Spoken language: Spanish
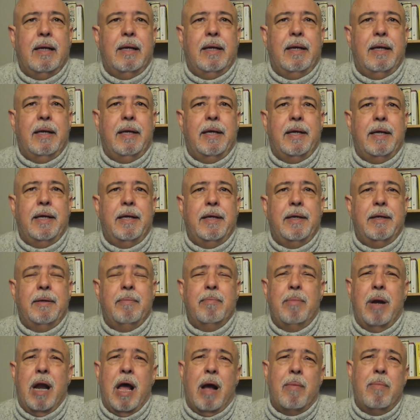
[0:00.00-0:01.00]
y
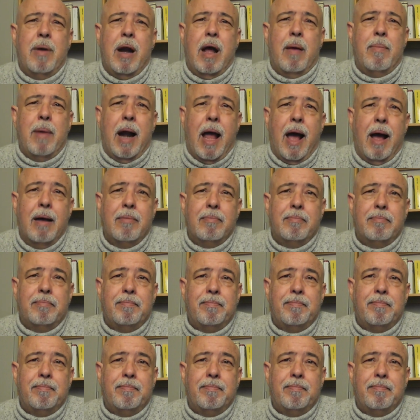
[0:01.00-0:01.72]
bla, bla, bla.